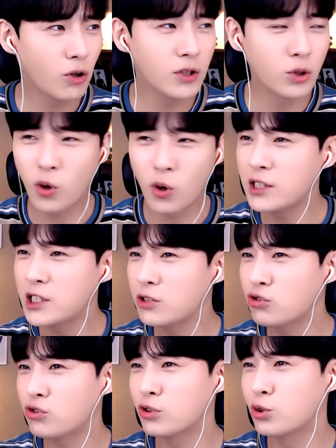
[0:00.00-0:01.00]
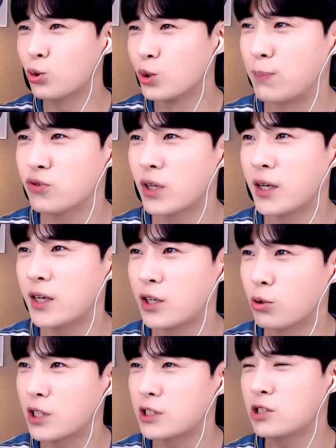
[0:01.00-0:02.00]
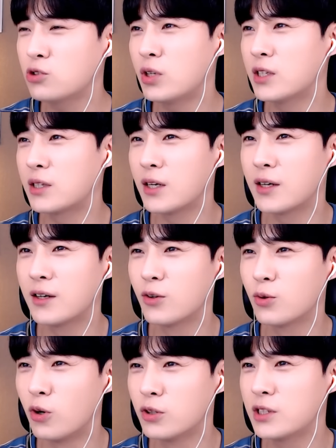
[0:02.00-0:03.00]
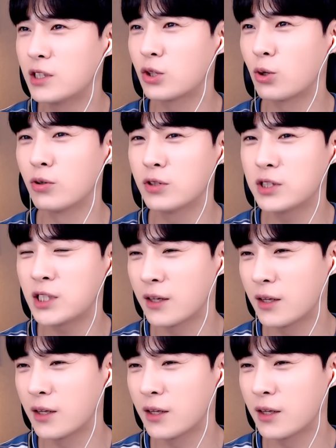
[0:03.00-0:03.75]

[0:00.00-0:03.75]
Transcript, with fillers: 이거는 욕한 친구들도 나쁜데 여자친구한테 원인이 더 크지